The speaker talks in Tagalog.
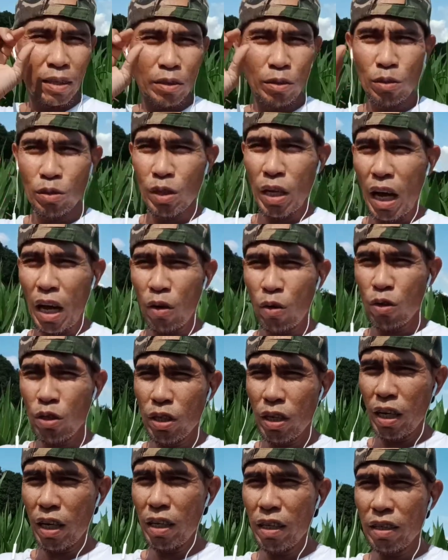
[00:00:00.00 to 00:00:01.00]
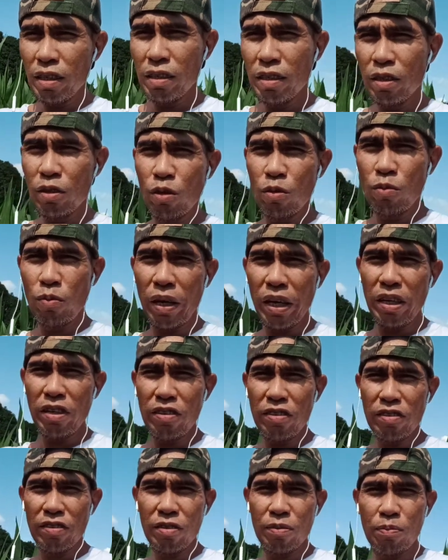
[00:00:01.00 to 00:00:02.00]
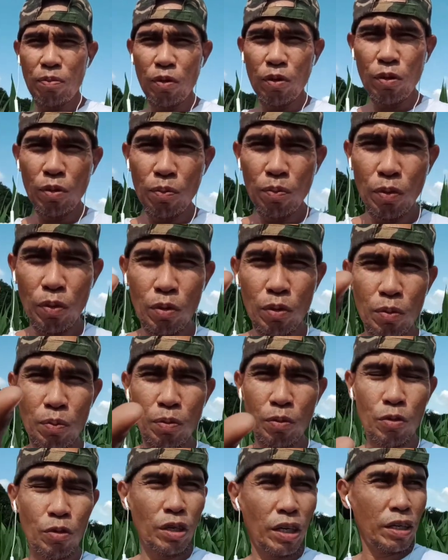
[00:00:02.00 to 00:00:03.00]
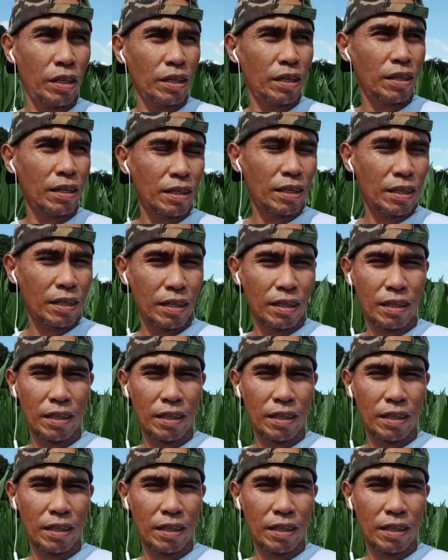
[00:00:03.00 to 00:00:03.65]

Yung dahon niya, itong mais, punong-puno po yan ng